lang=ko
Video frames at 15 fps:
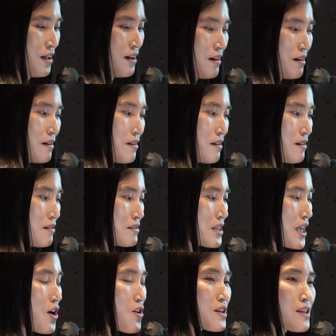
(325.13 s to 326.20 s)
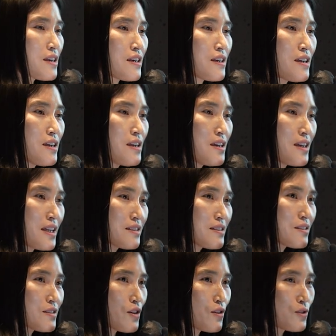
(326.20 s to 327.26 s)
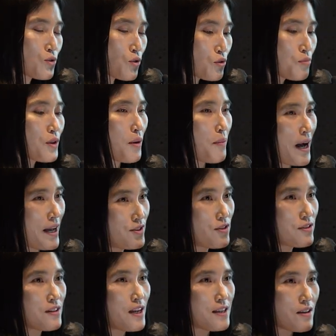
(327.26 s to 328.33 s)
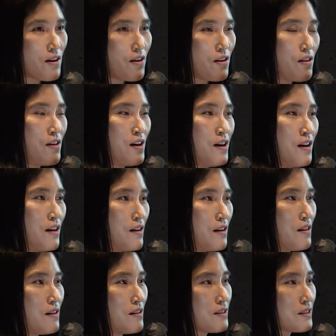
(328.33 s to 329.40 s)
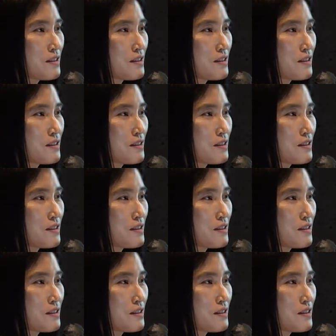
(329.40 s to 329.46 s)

어, 제어기의 특성을 조금 더 반영을 해서 어,